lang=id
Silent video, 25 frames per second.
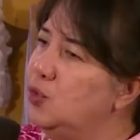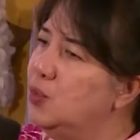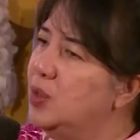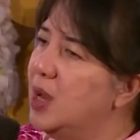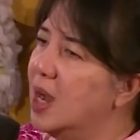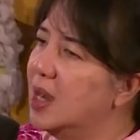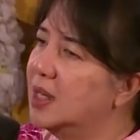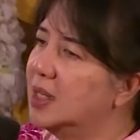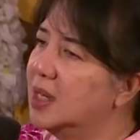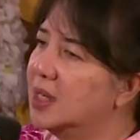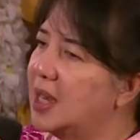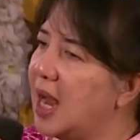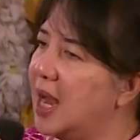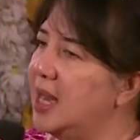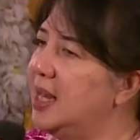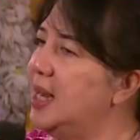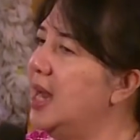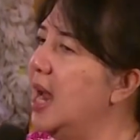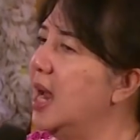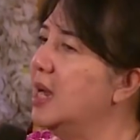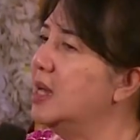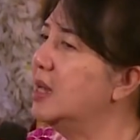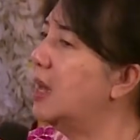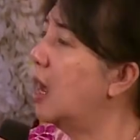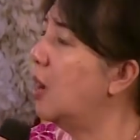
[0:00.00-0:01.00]
juga ke
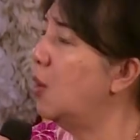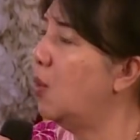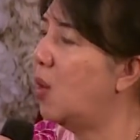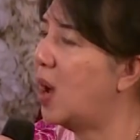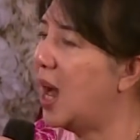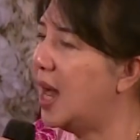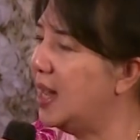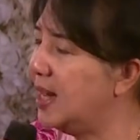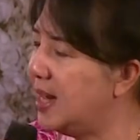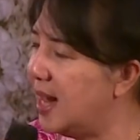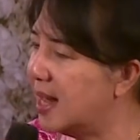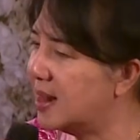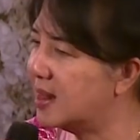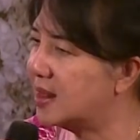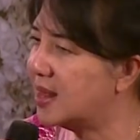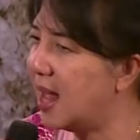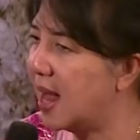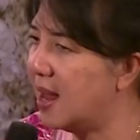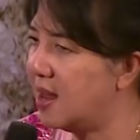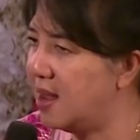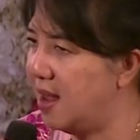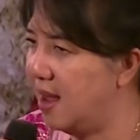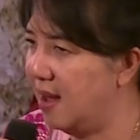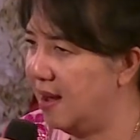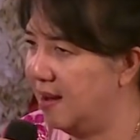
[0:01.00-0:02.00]
kalian kalau kalian
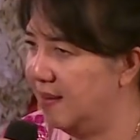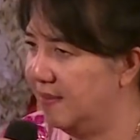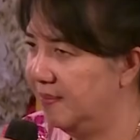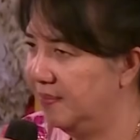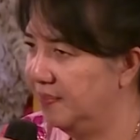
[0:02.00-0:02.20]
tanya.